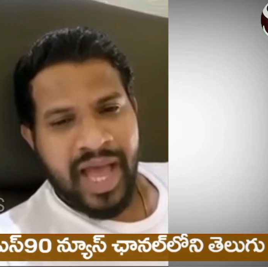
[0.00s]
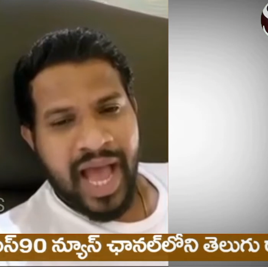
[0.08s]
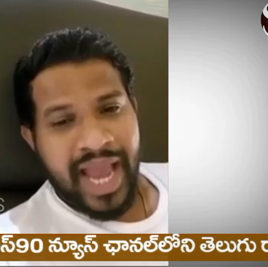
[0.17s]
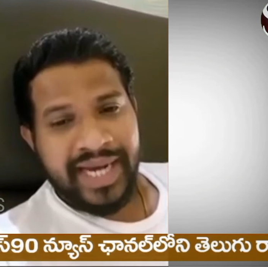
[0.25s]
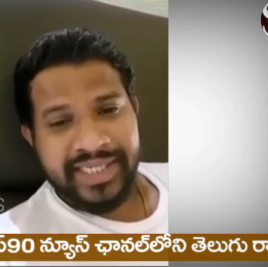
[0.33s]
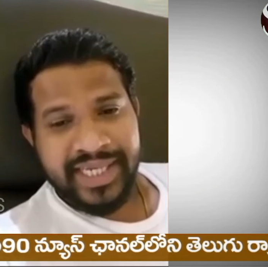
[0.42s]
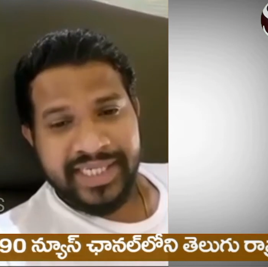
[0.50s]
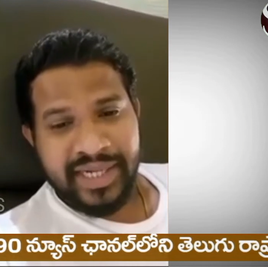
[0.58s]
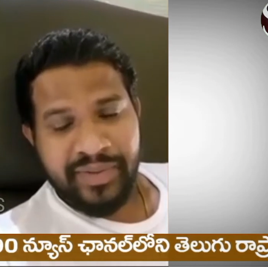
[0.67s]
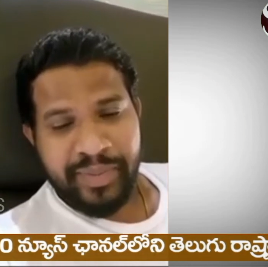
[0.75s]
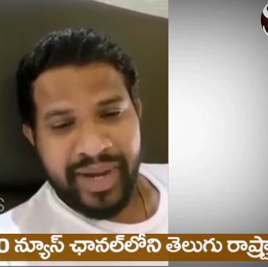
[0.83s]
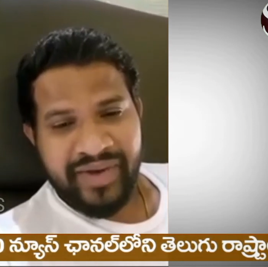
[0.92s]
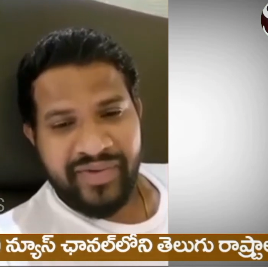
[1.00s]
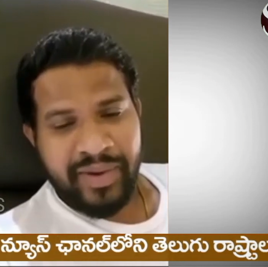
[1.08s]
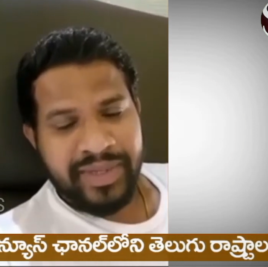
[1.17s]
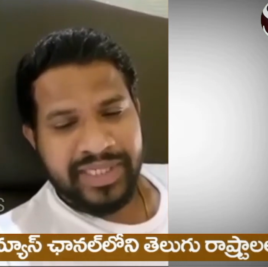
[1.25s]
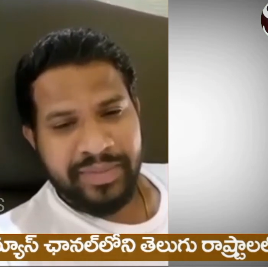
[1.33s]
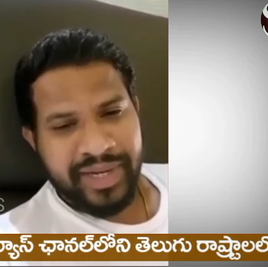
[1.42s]
ఆయన చేసిన
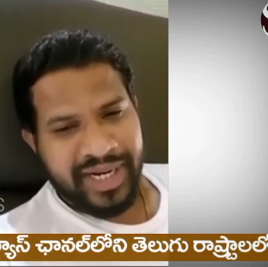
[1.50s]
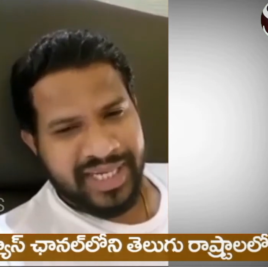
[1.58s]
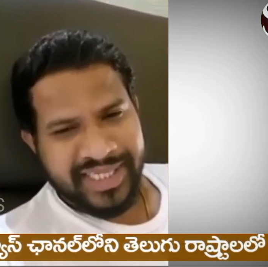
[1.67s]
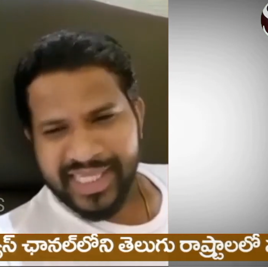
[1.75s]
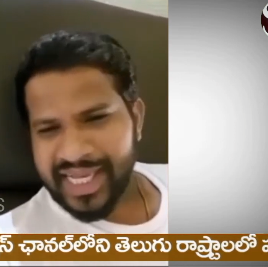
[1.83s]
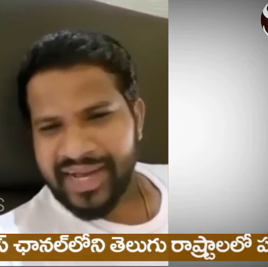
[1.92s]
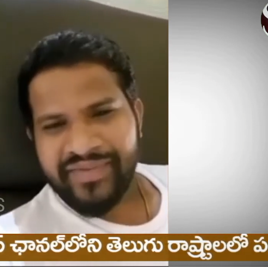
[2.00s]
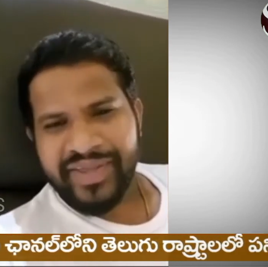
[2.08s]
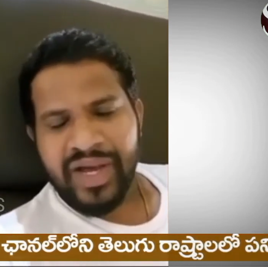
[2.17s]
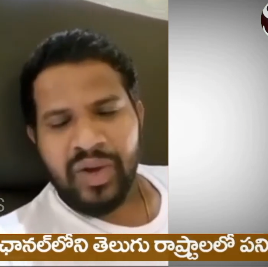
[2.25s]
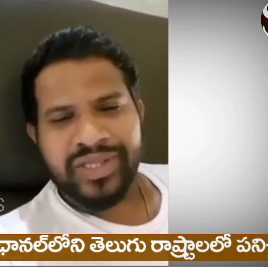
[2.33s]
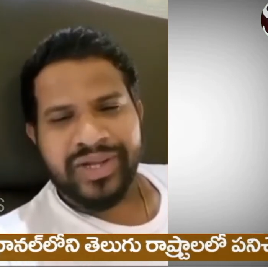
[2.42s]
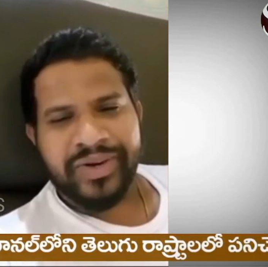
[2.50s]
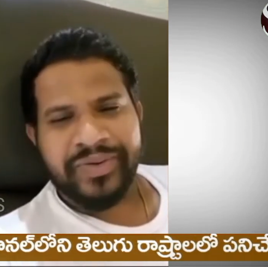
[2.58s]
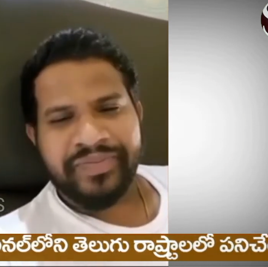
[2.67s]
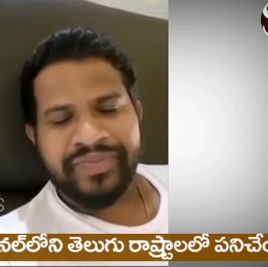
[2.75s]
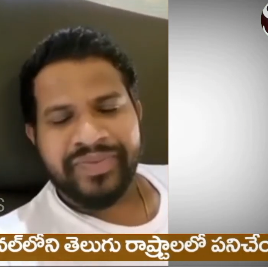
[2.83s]
పర్ఫార్మెన్స్కి మీరు ఖచ్చితంగా ఫిదా అవుతారు